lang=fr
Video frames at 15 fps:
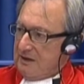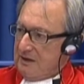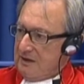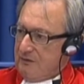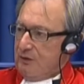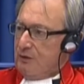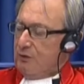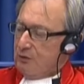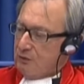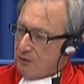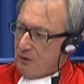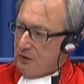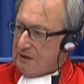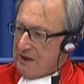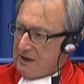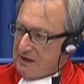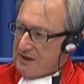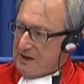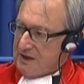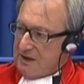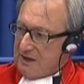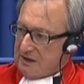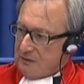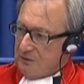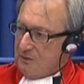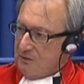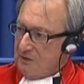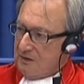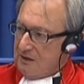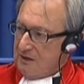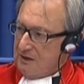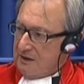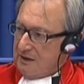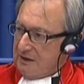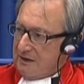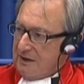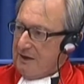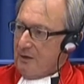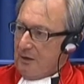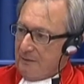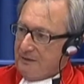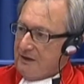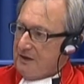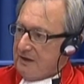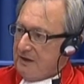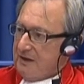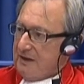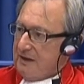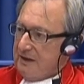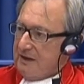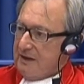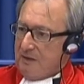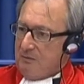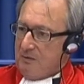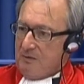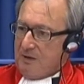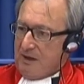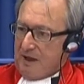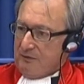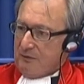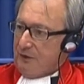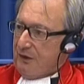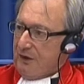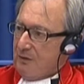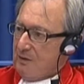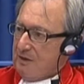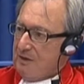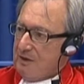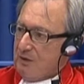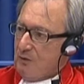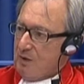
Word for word: devra se limiter à coupable ou non coupable. Si vous ne répondez pas,